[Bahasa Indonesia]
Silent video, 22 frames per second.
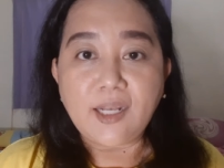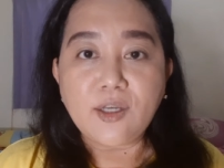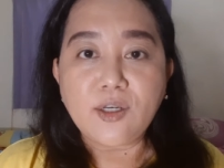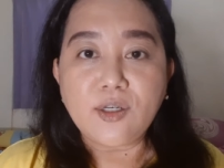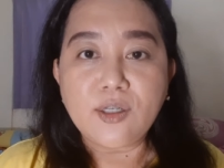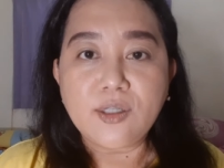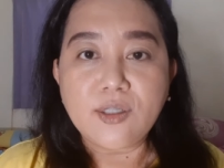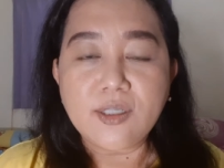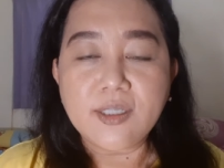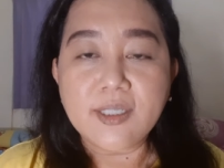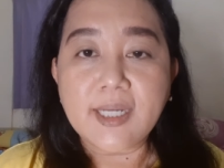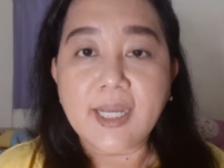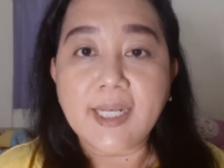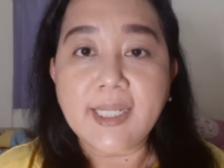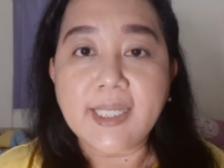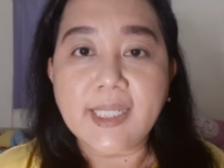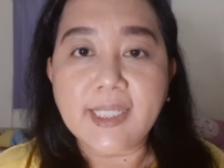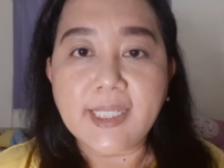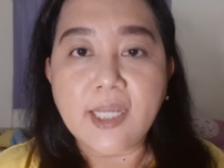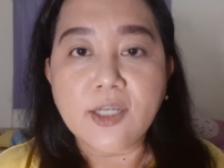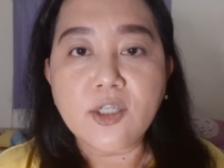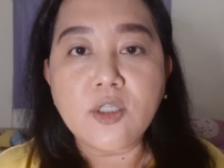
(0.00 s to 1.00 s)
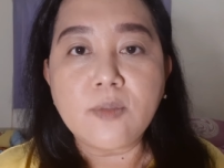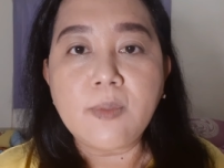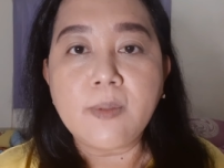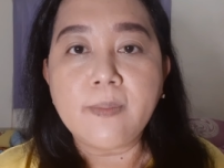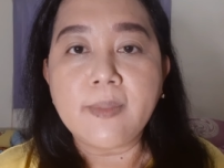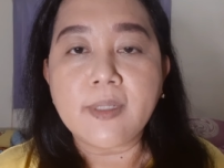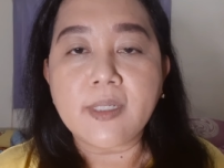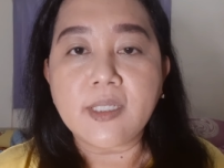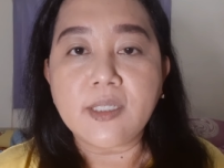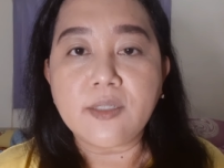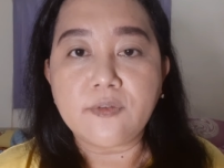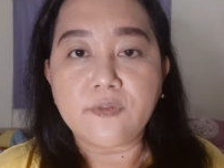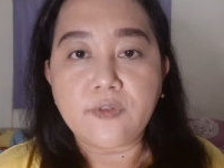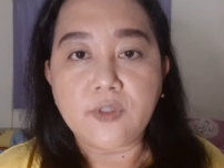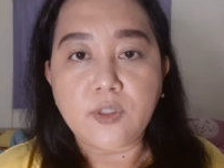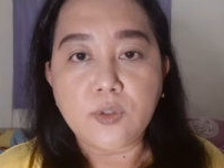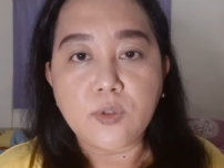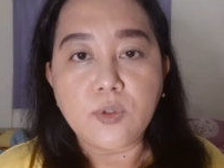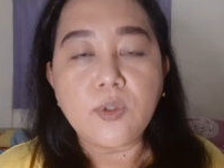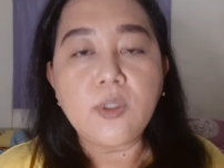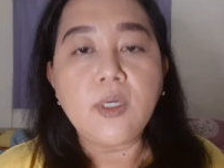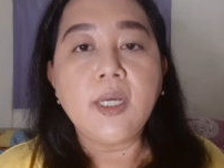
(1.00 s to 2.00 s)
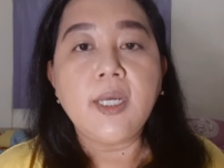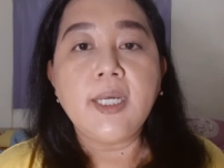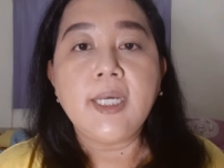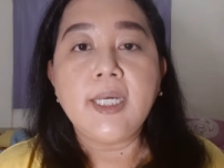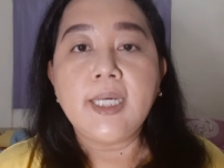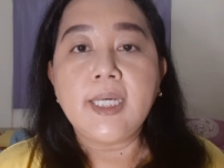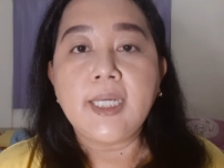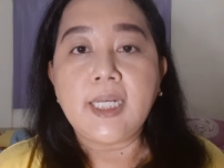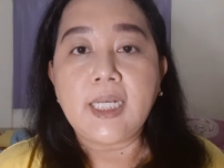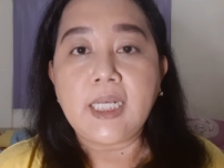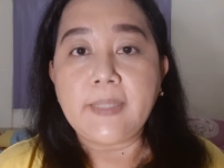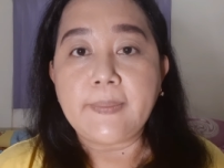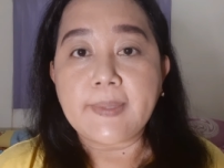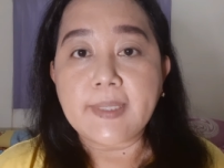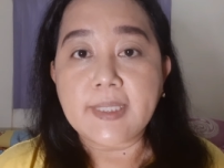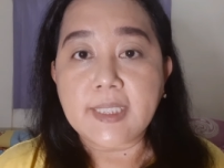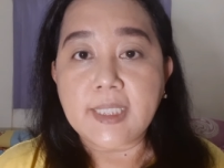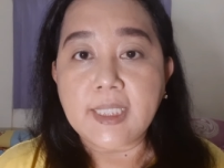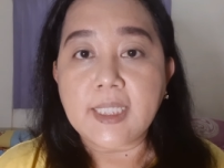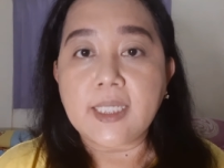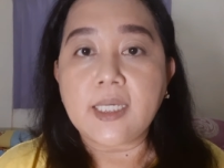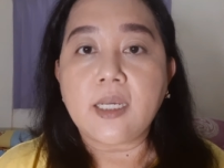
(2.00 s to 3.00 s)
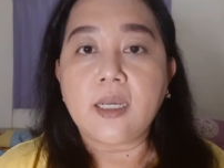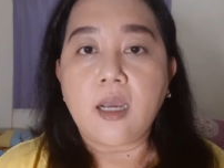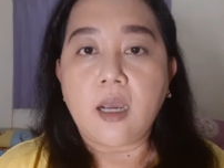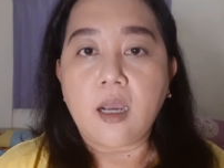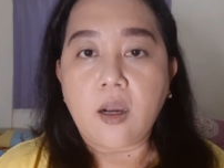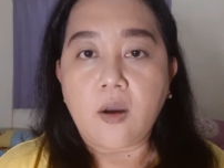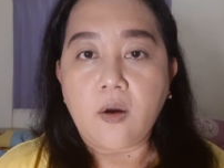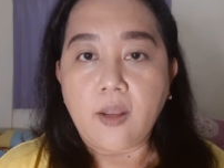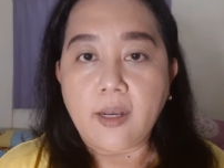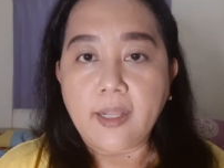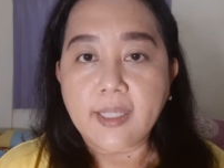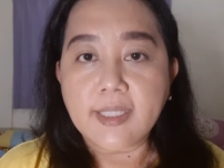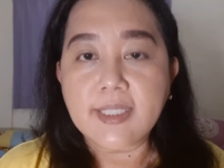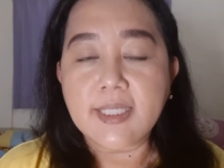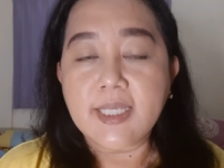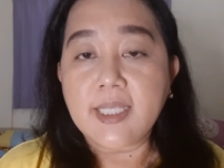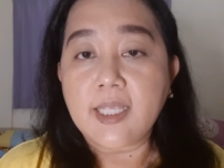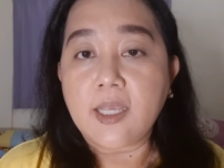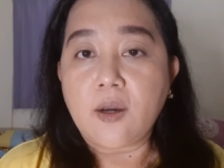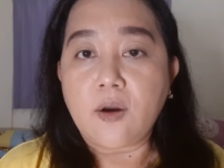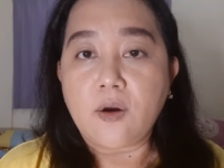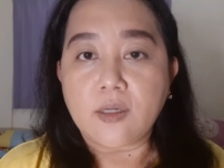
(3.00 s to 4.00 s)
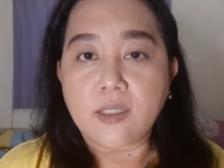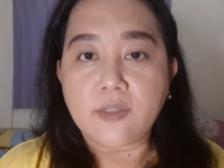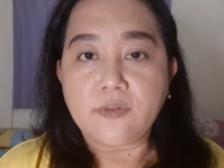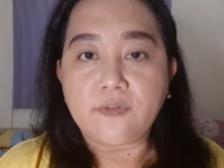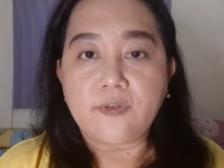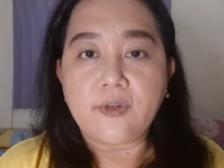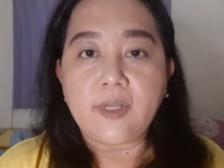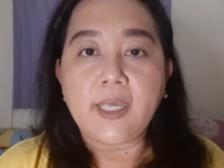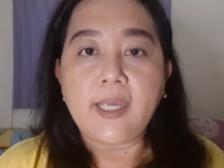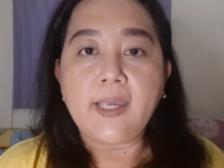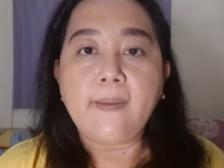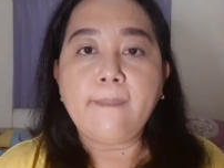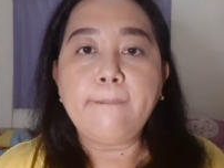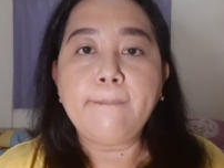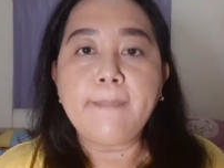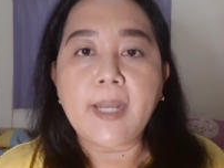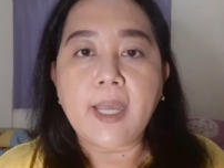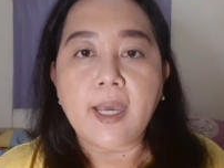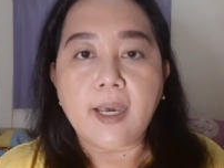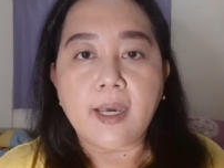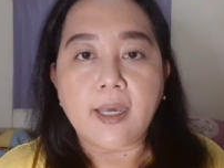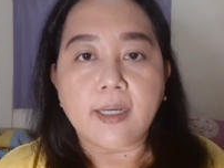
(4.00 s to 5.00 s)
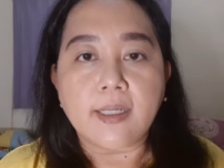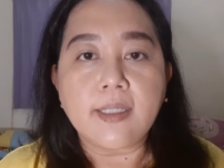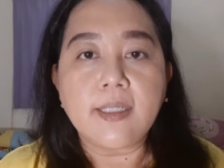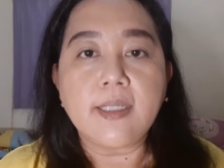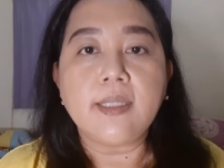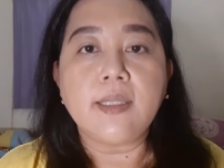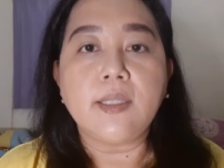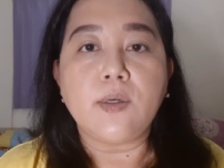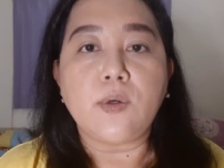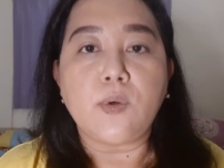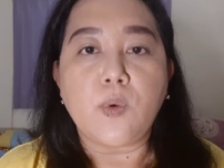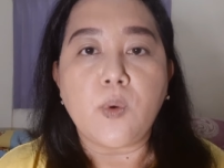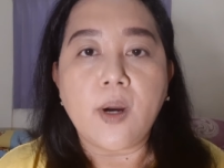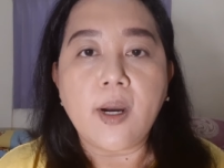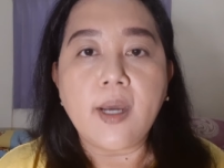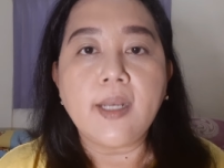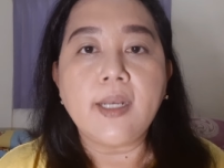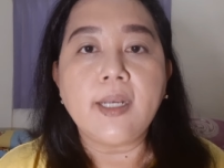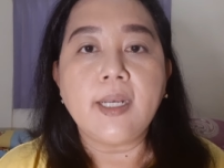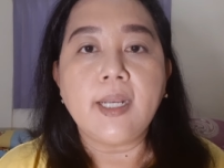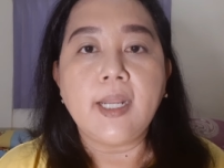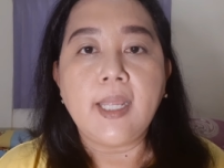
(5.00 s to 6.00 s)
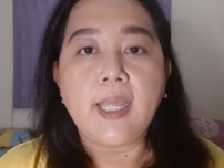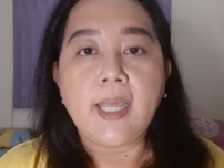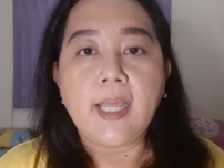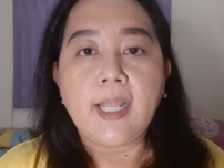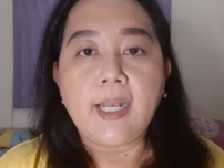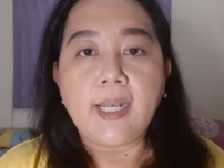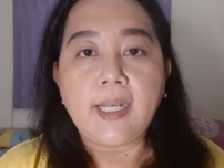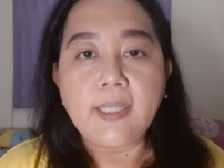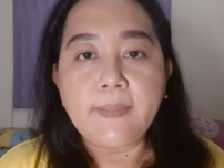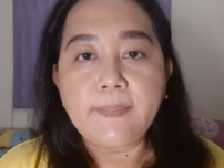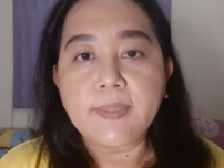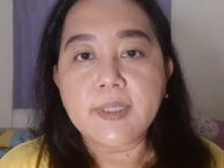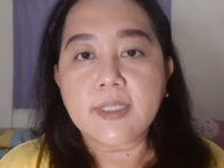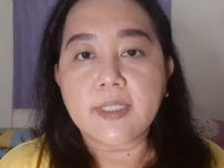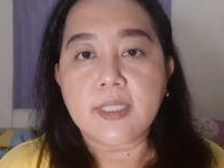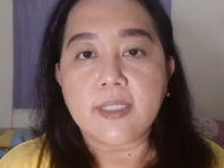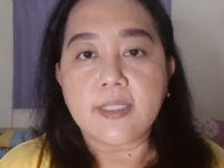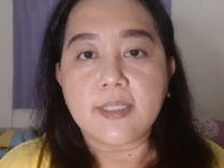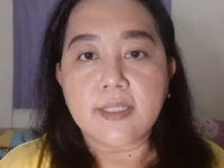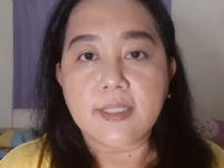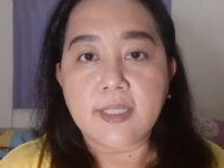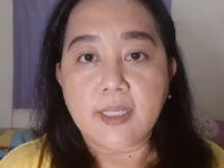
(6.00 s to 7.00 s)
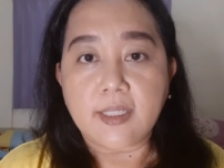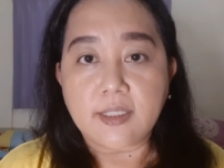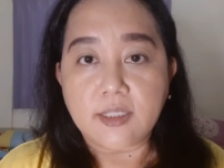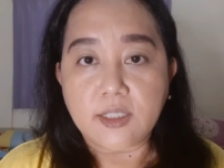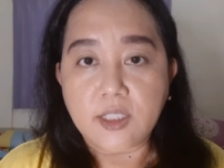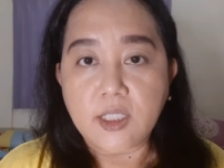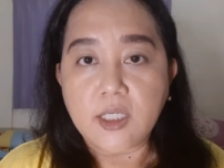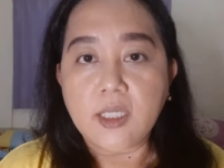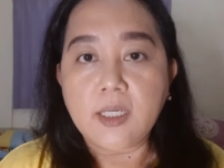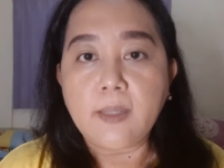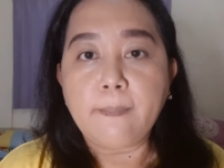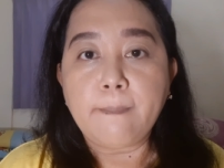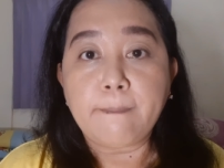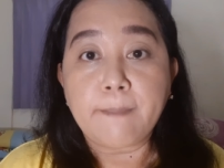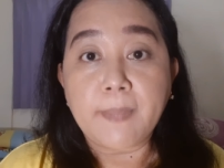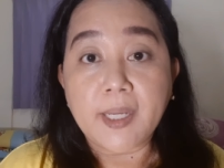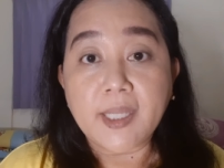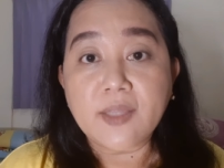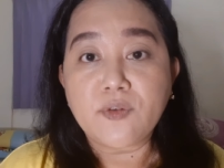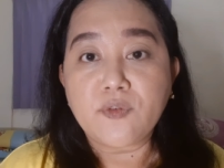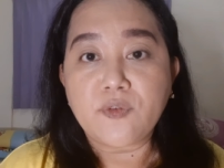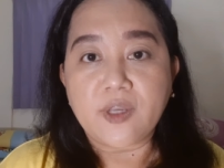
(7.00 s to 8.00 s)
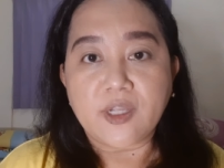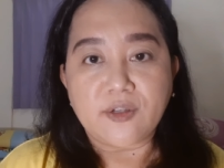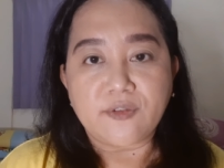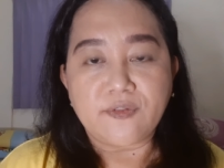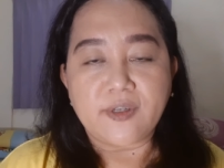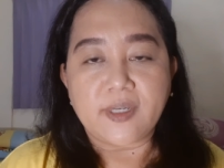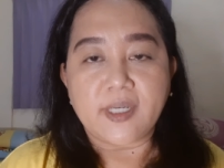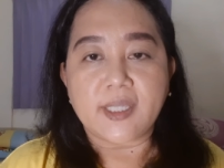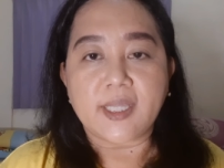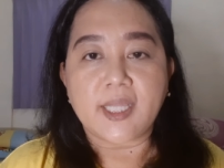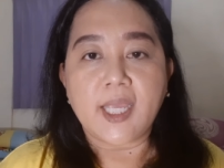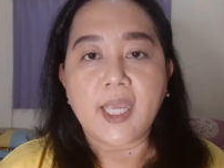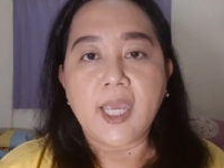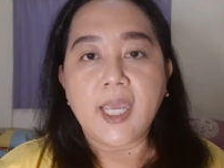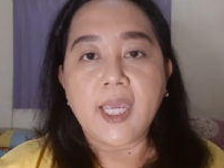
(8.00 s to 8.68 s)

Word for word: Halo, kali ini aku mau mereview lipstick koleksinya Oriflame dari The One Lip Sensation Matte Velvet.